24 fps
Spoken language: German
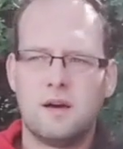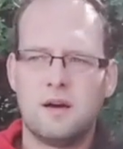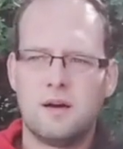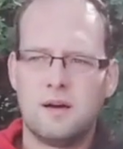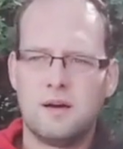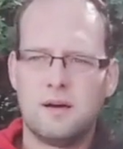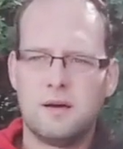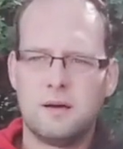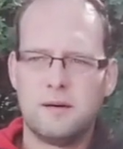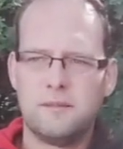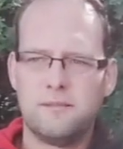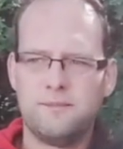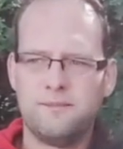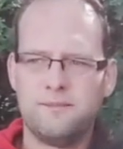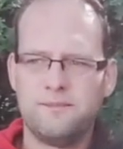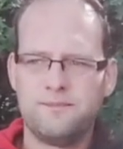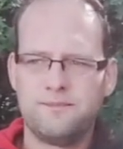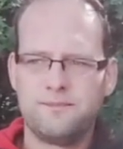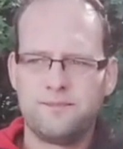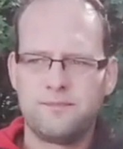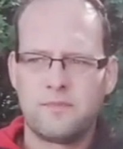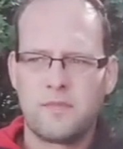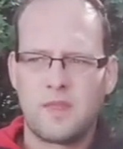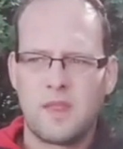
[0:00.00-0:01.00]

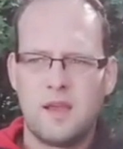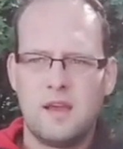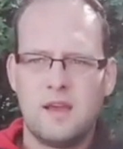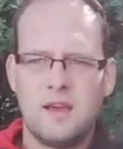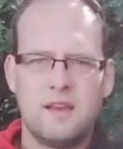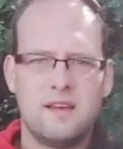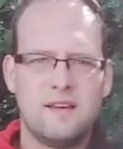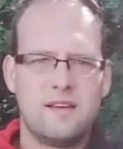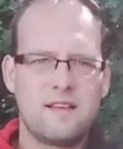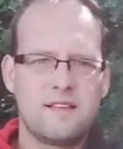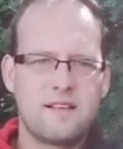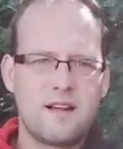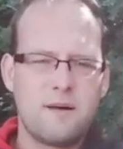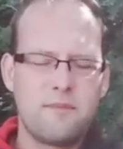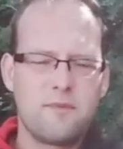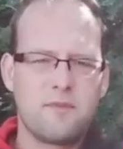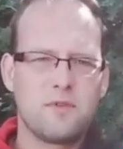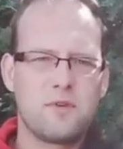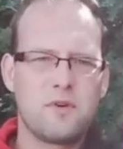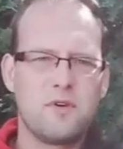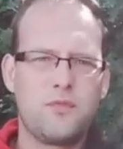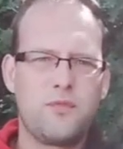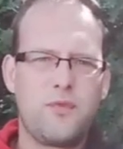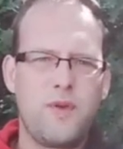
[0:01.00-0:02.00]
Ähm, deshalb
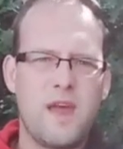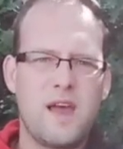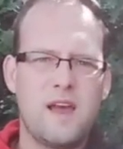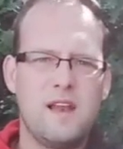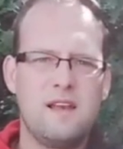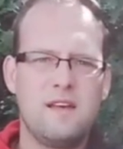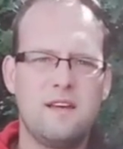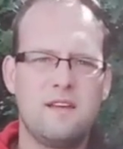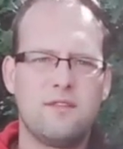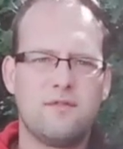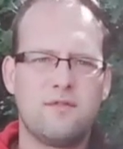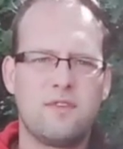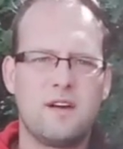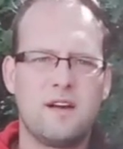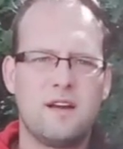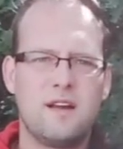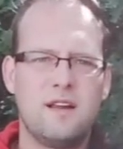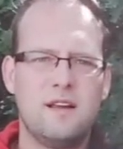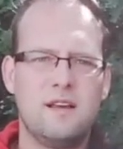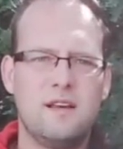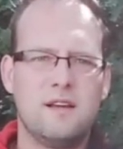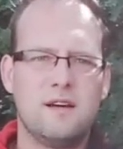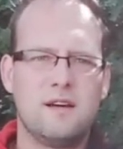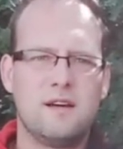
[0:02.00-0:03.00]
so gefährlich,
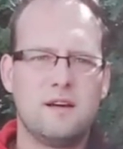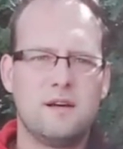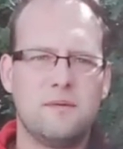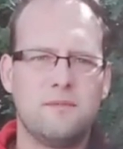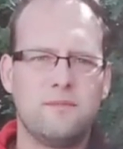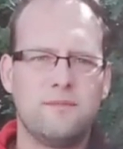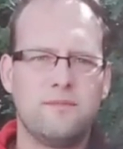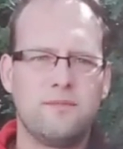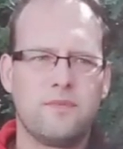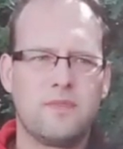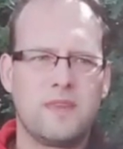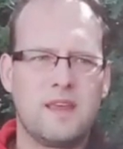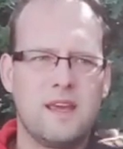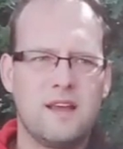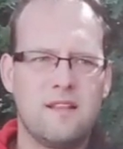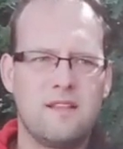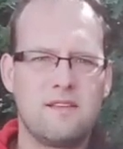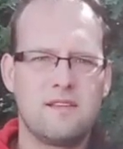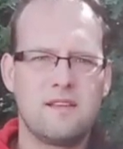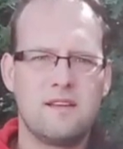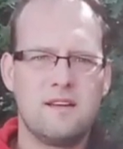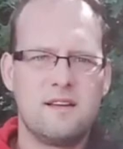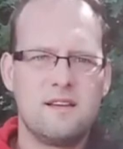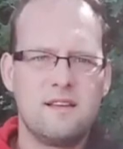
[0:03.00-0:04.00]
weil ähm,
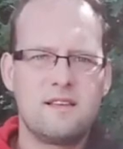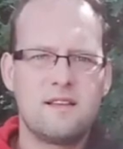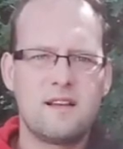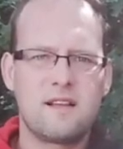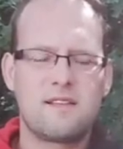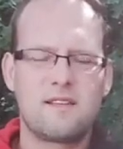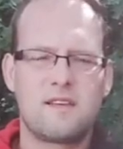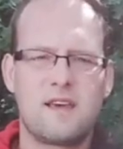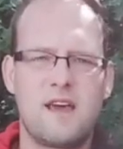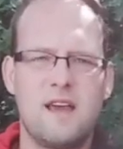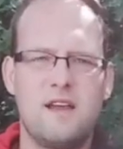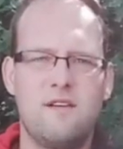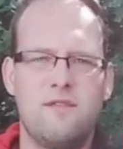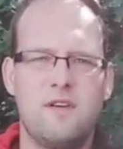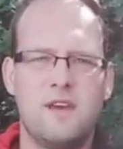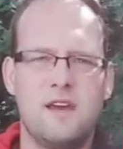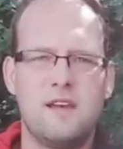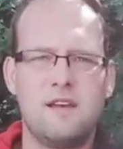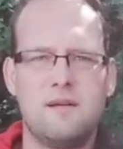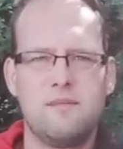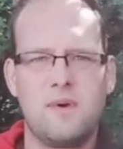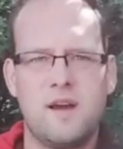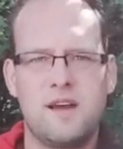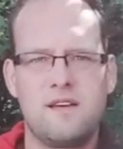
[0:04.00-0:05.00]
jetzt in dieser Zeit
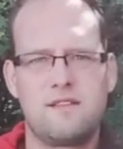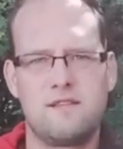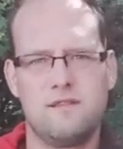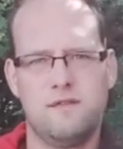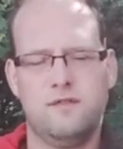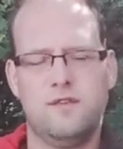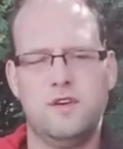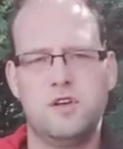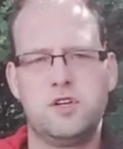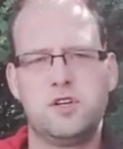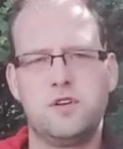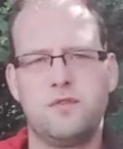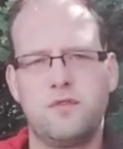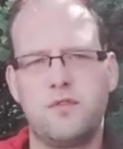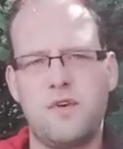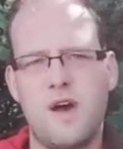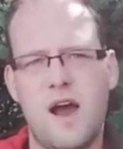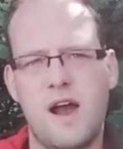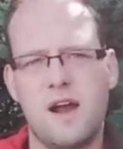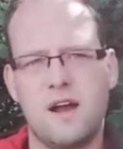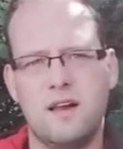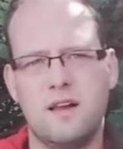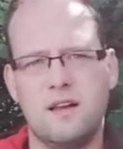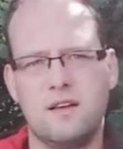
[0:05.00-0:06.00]
werden die meisten Fische
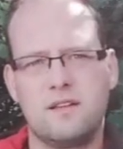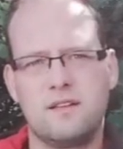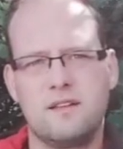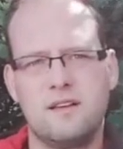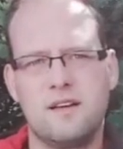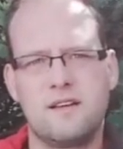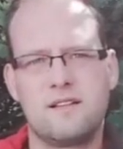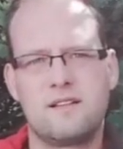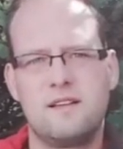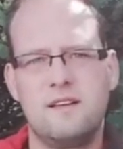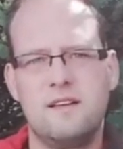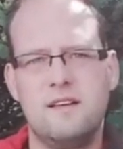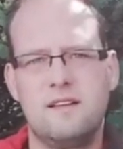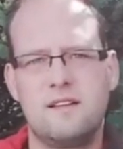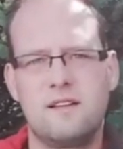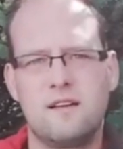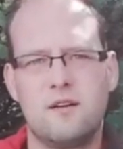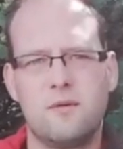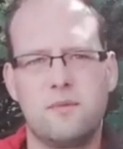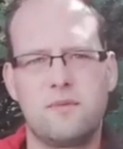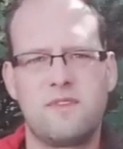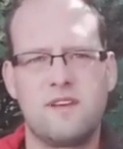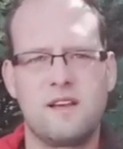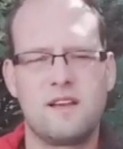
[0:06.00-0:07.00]
verangelt. Das liegt
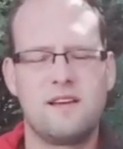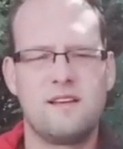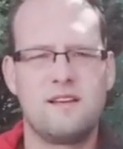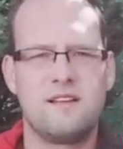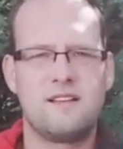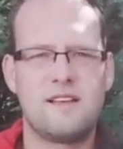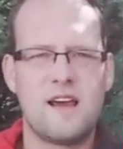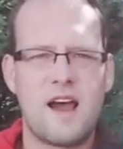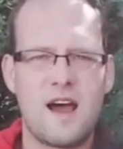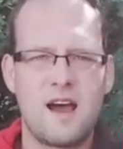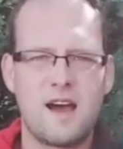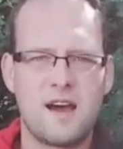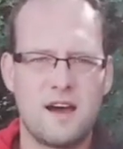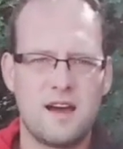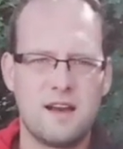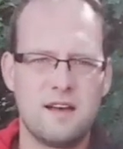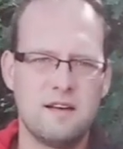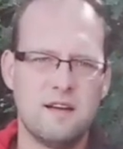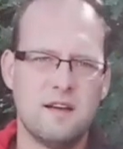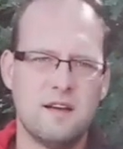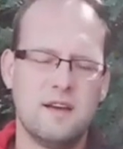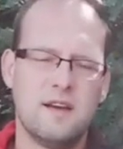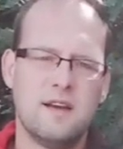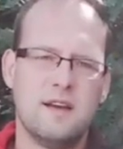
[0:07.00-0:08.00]
hauptsächlich
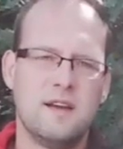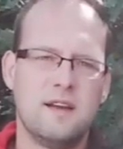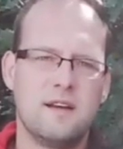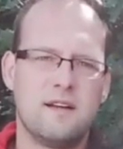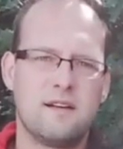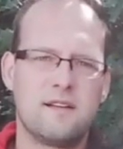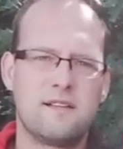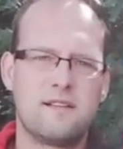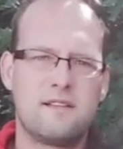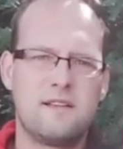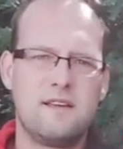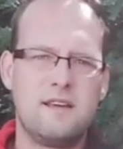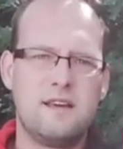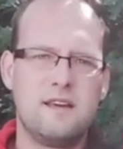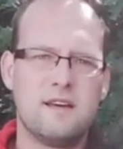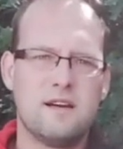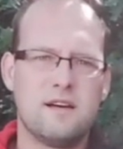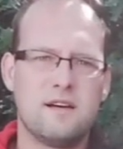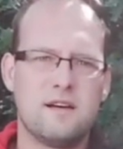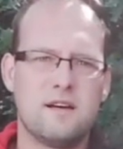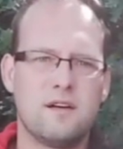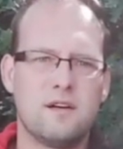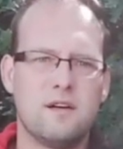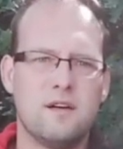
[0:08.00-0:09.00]
daran, dass die
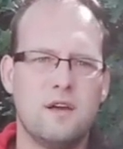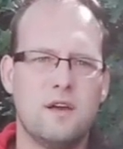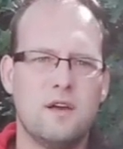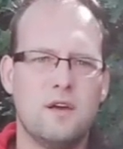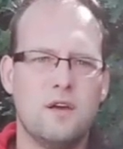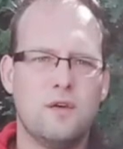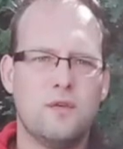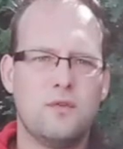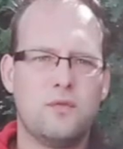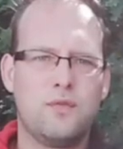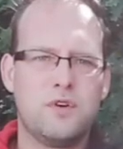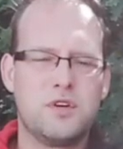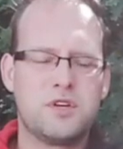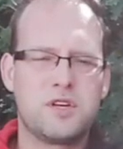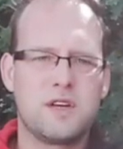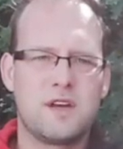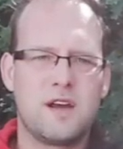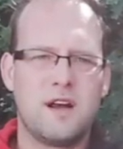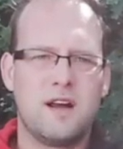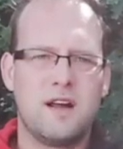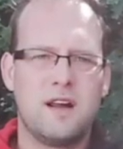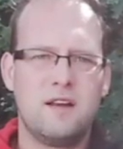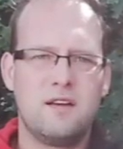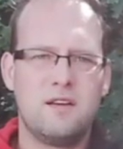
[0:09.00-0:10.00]
äh,
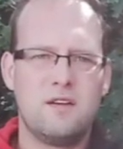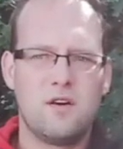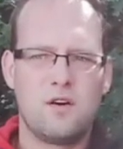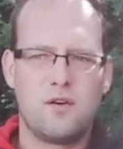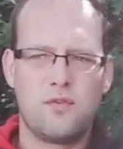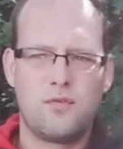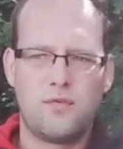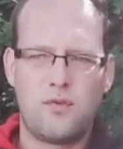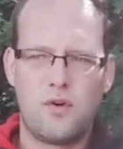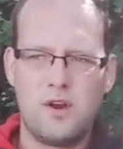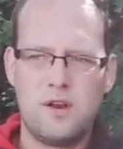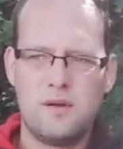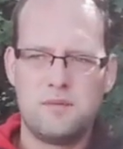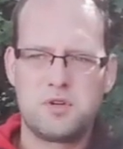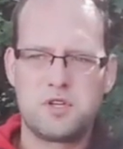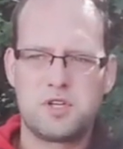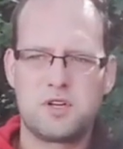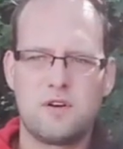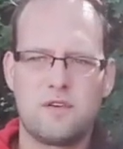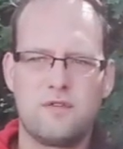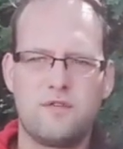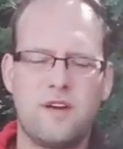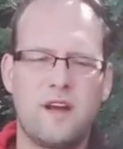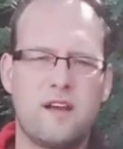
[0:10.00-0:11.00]
Fische halt noch voll im
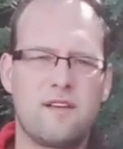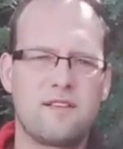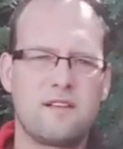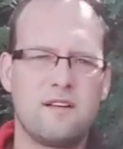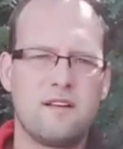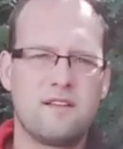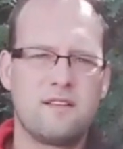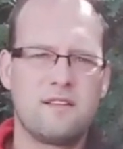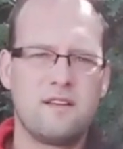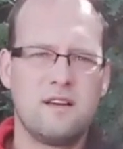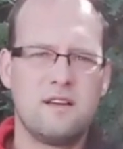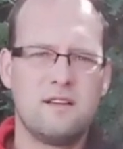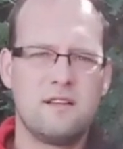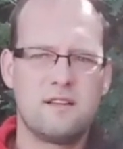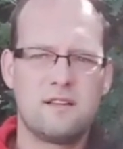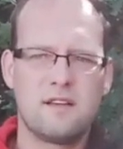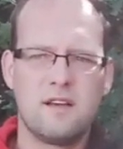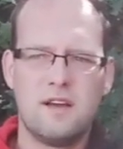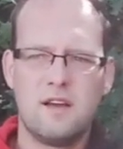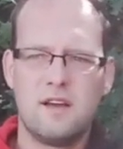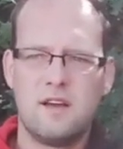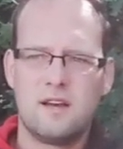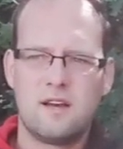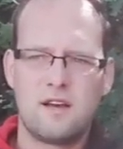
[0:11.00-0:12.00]
Stoffwechsel sind
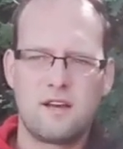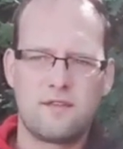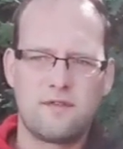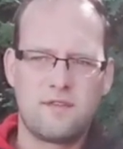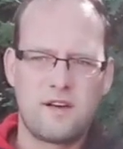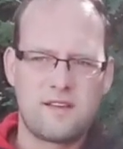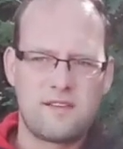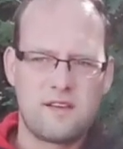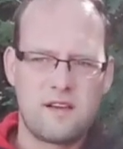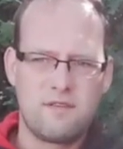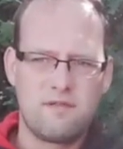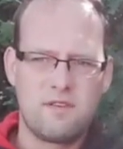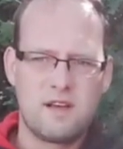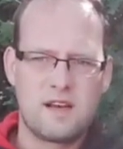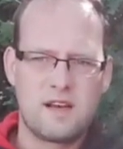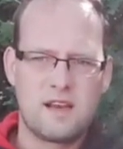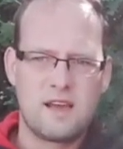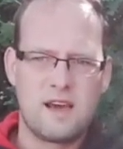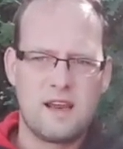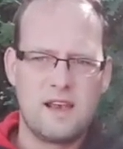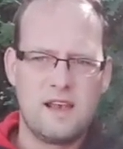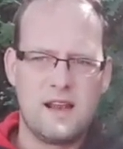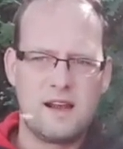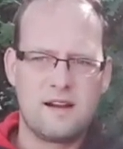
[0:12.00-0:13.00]
das Wasser wird
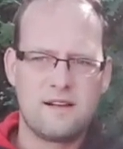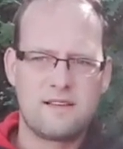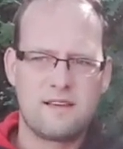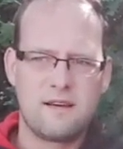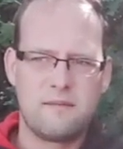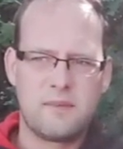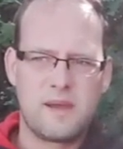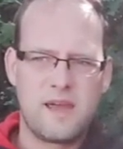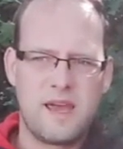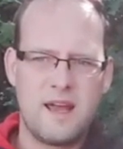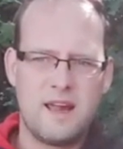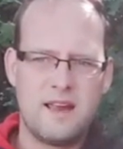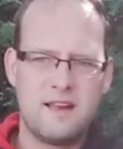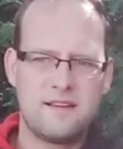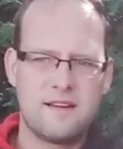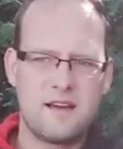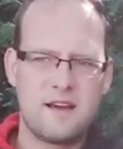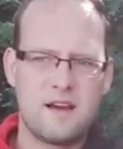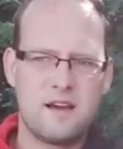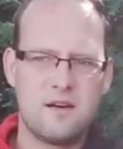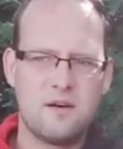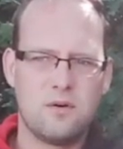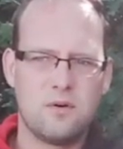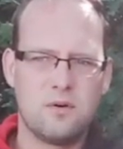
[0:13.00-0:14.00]
gerade langsam
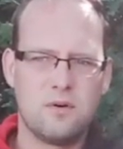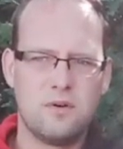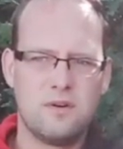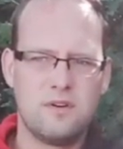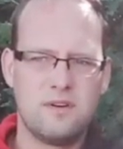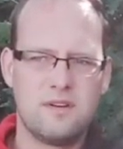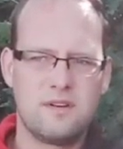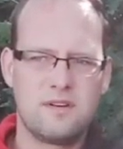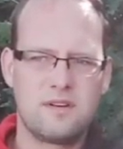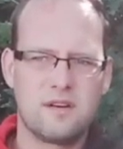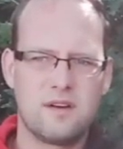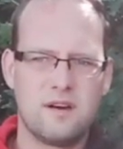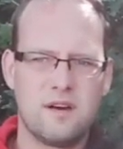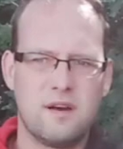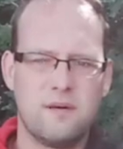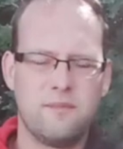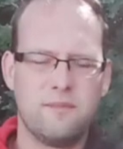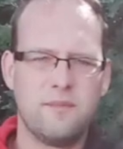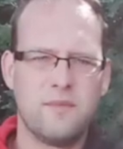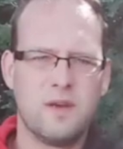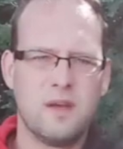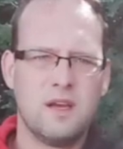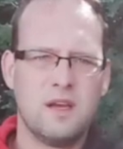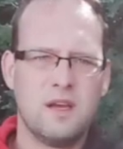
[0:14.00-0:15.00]
kälter und
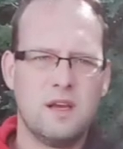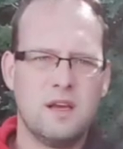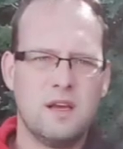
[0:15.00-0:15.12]
ähm,